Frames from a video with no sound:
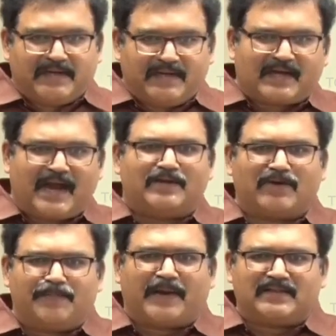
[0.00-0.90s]
మీరు ఇంకా
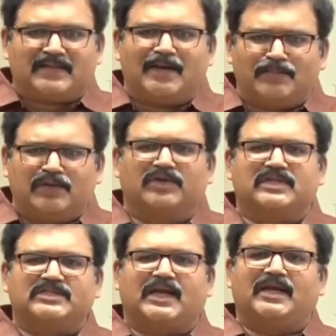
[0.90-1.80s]
ఇటువంటి ప్రయత్నాలు ముందుకు
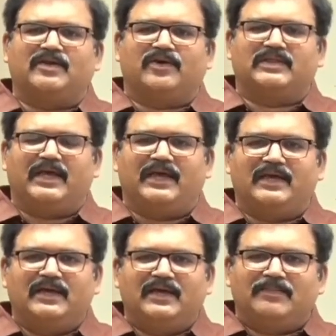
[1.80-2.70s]
తీసుకెళ్ళిన కొద్దీ
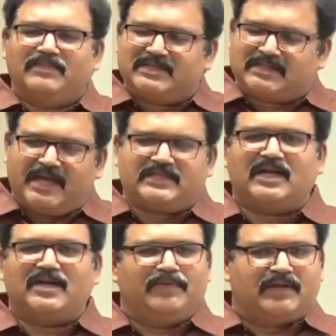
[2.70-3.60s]
మీ
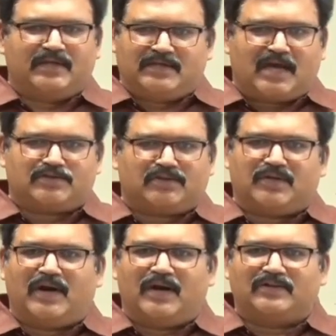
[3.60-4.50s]
స్టేచర్ని మీరు
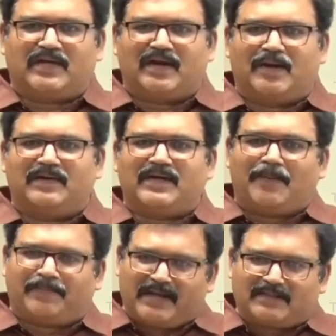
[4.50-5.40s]
దిగజార్చుకున్న వాళ్ళు అవుతారు కాబట్టి
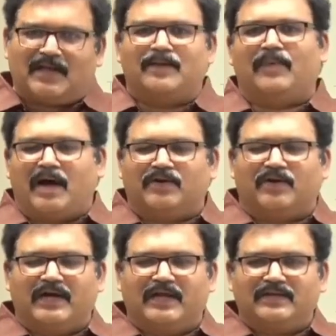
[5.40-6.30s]
ఆ ప్రయత్నాలు
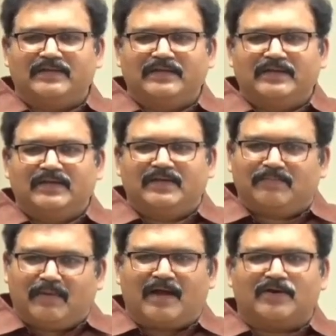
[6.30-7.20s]
మానుకోండి
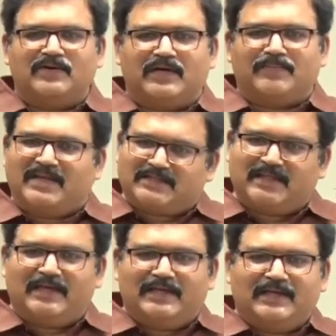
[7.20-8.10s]
మానుకుంటే
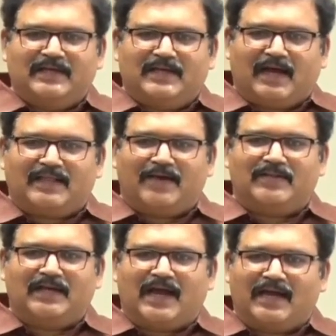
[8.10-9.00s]
మంచిది
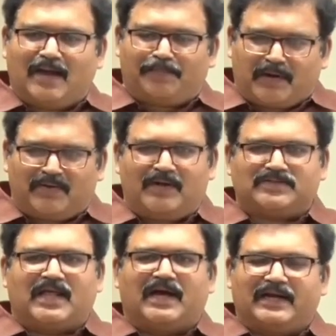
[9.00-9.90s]
అదేవిధంగా అయ్యా
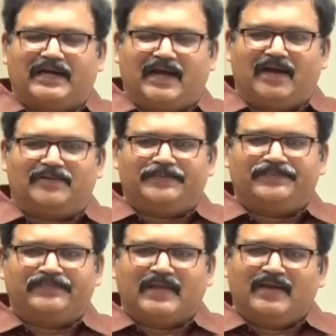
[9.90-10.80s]
పొన్నవాళ్ళు సుధాకర్ రెడ్డి గారు
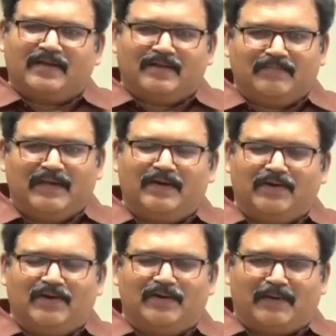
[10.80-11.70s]

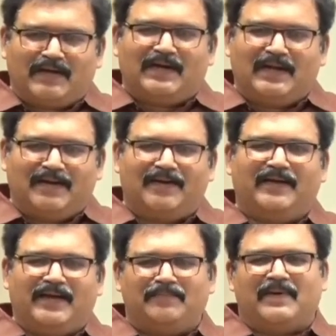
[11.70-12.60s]
మీరు మన ఢిల్లీలో
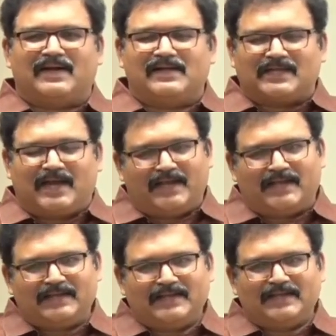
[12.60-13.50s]
ఏం మాటలు
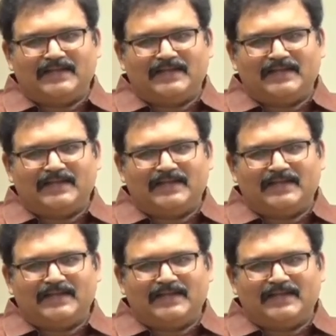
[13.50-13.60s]
సరయ్యి